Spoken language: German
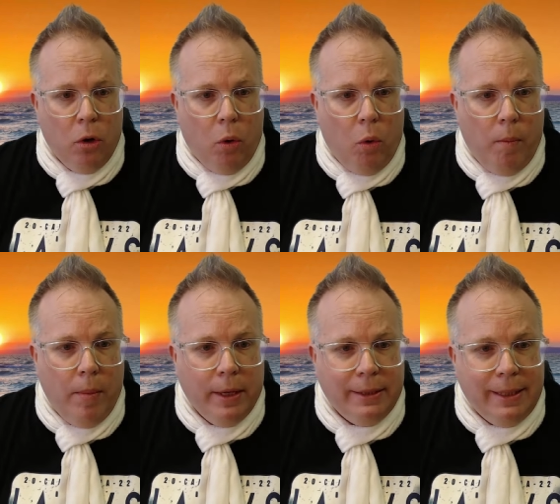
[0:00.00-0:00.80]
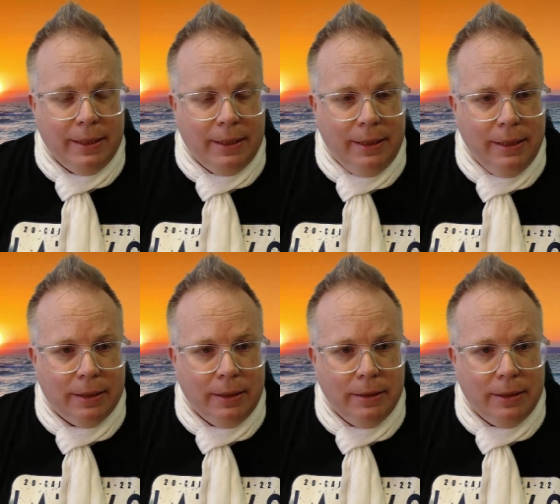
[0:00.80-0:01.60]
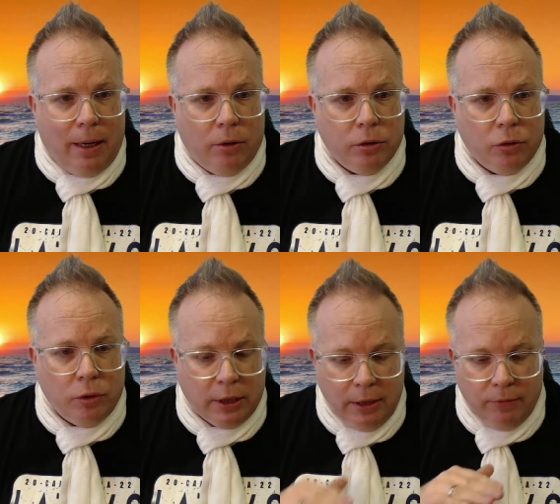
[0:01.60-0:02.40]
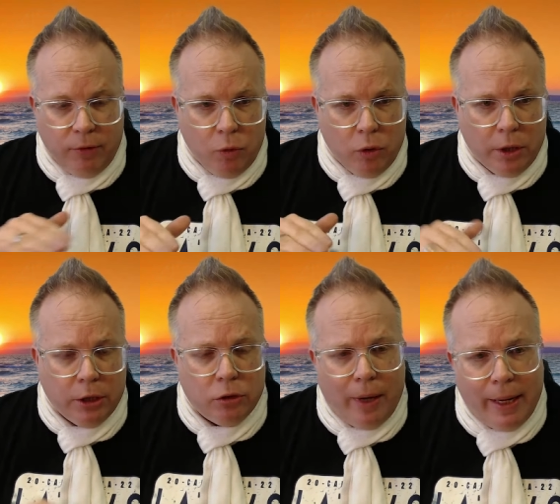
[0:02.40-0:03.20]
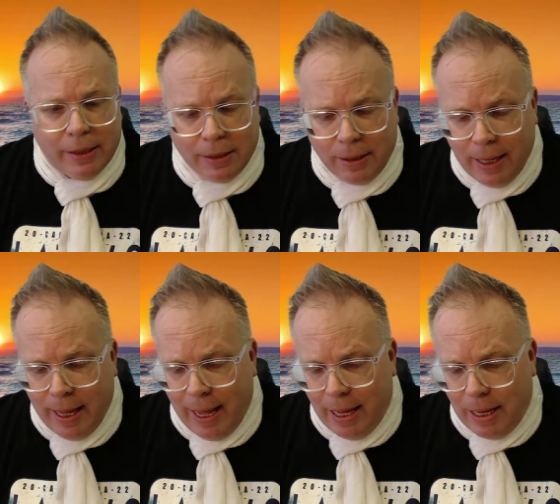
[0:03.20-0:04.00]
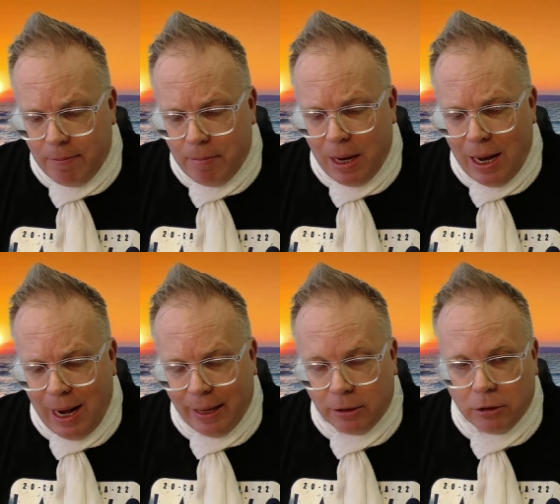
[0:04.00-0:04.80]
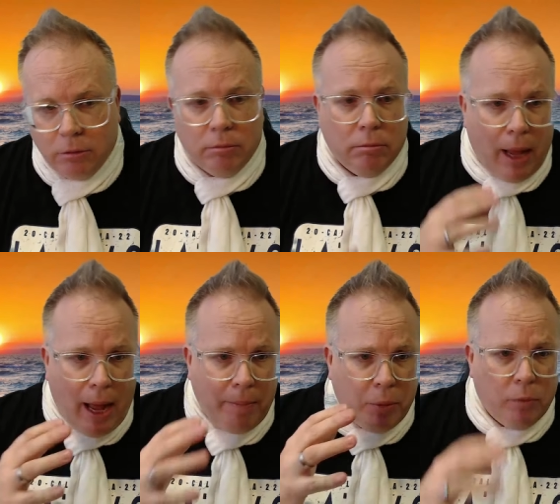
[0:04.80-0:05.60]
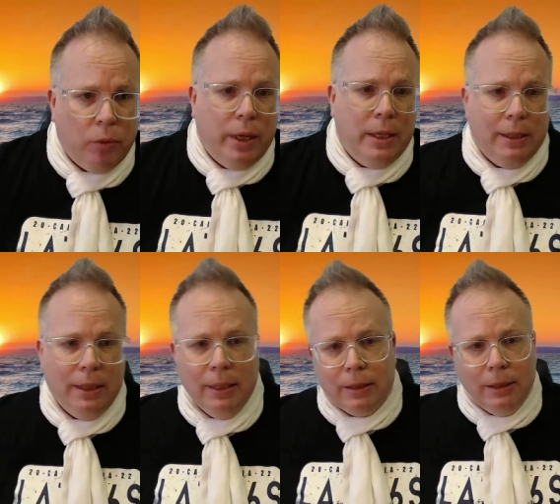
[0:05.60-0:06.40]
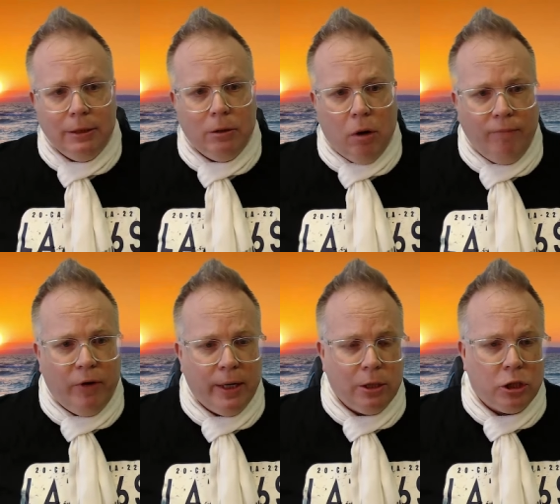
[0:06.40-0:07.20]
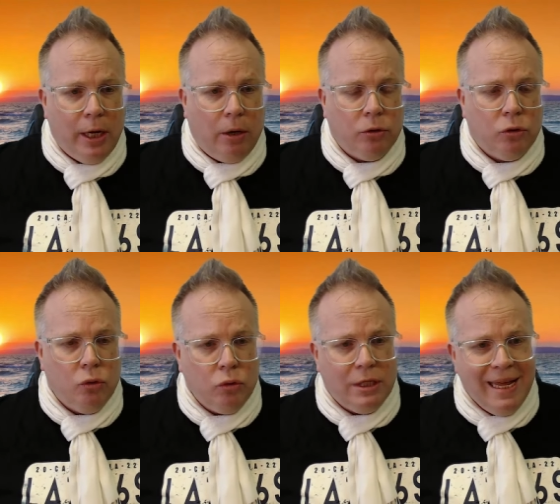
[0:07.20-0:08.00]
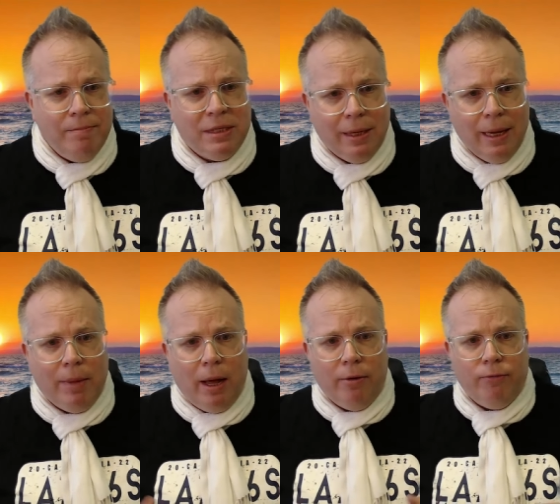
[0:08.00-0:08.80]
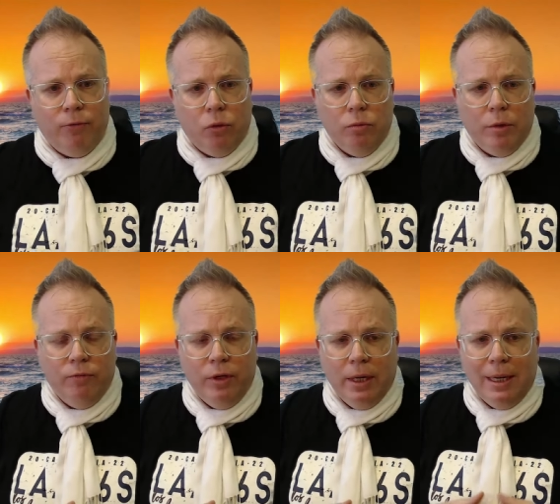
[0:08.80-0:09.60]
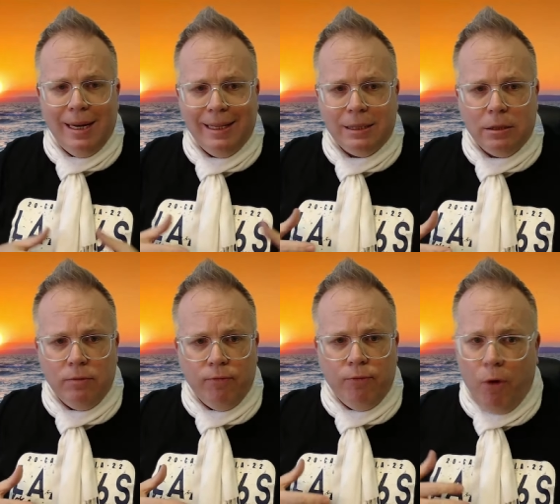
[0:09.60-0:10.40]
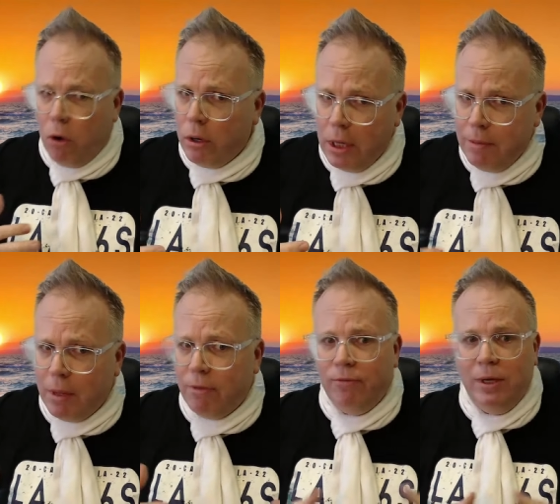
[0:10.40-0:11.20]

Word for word: um die Energiekrise auch so gering wie möglich zu halten im Land. Apropos Energiekrise kommen wir ganz schnell auch zu dem Thema, worüber wir in den letzten Wochen immer